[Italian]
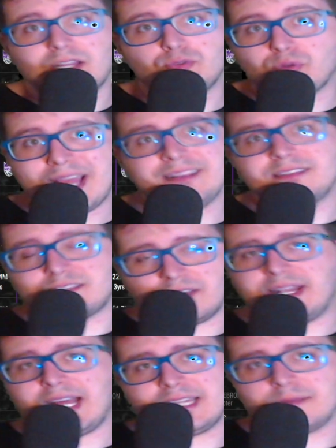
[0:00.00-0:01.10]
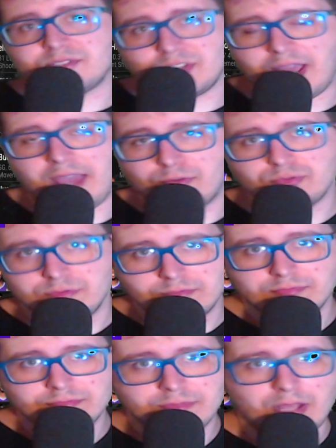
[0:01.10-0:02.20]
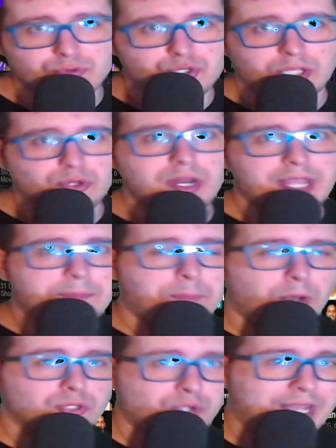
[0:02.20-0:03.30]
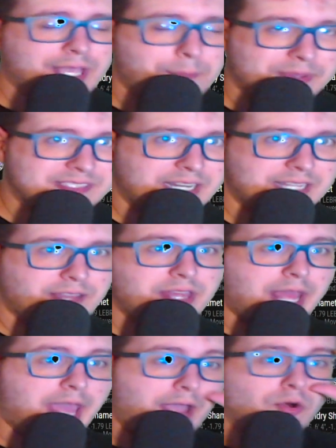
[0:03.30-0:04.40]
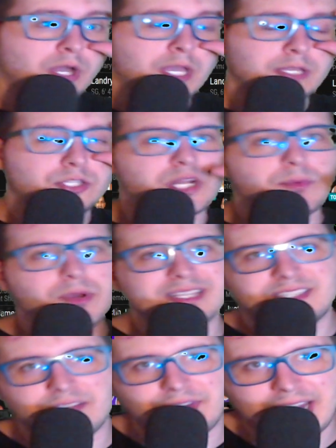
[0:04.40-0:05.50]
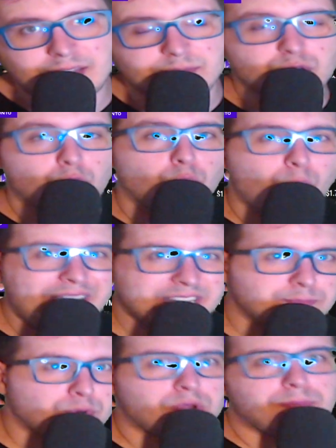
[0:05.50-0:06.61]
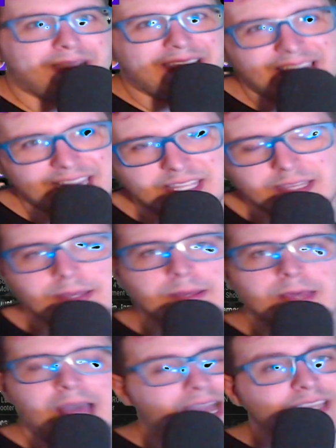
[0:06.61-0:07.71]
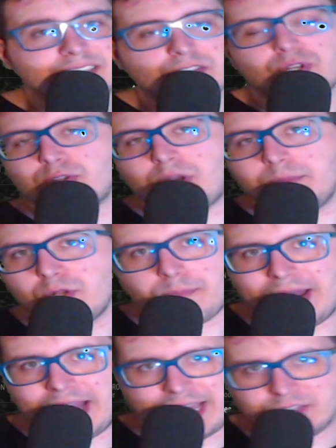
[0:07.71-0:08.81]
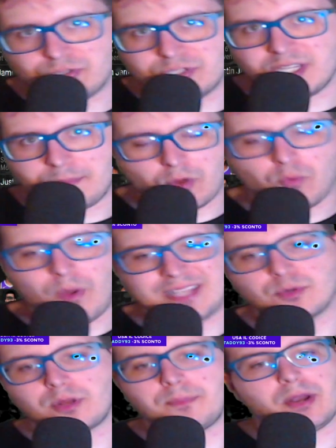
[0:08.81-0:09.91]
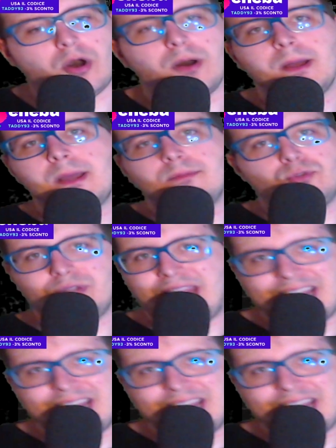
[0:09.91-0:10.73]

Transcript: e Durant Steven Adams è un è un giocatore che posso anche pensare di avere. Ecco, diciamo che Steven Adams con Westbrook magari, anche se ha giocato la miglior pallacanestro di sempre con Westbrook, però non è la